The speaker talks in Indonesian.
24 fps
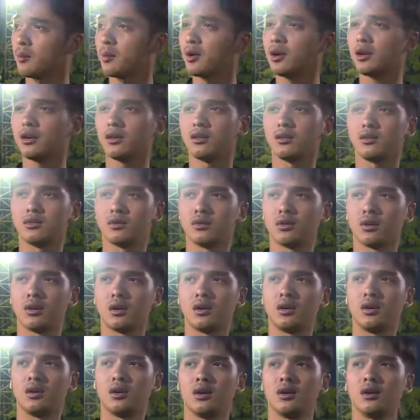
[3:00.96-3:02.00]
apa
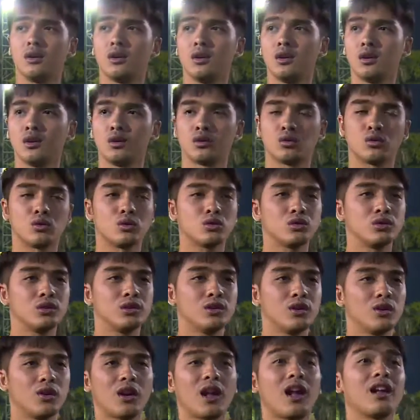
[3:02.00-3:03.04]
e,
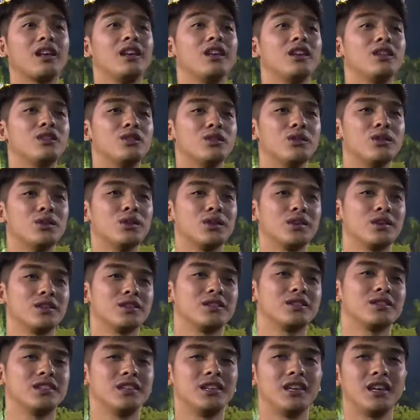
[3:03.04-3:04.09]
kurusin dong nggak gitu
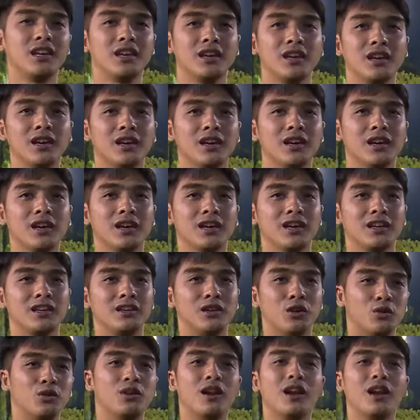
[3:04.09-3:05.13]
gitu jadi ya